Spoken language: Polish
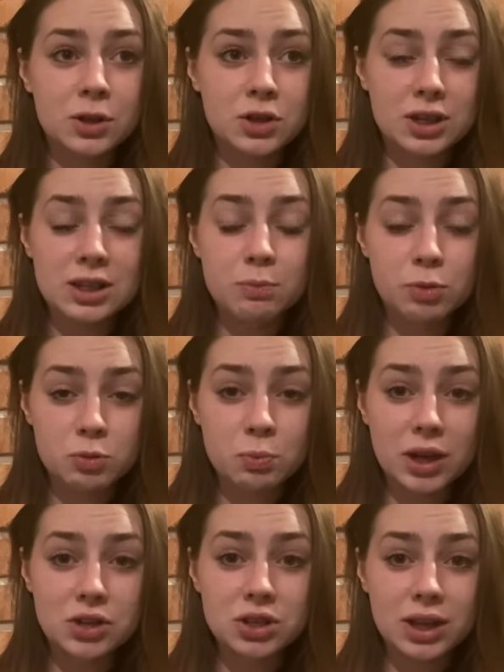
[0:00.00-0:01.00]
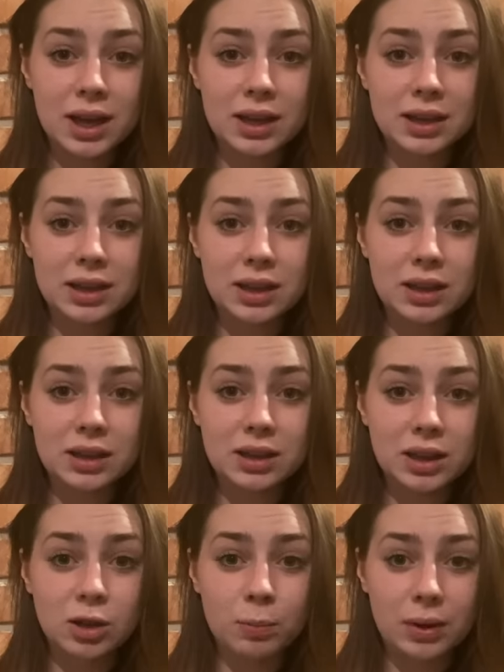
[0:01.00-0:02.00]
że jest pospieszna i
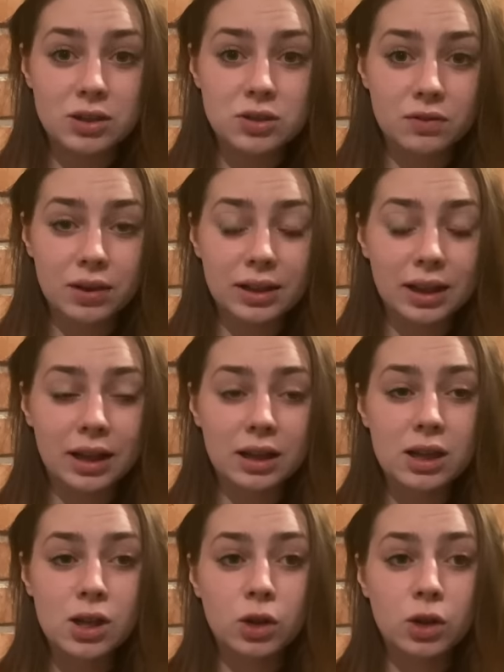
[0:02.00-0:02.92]
niedopracowana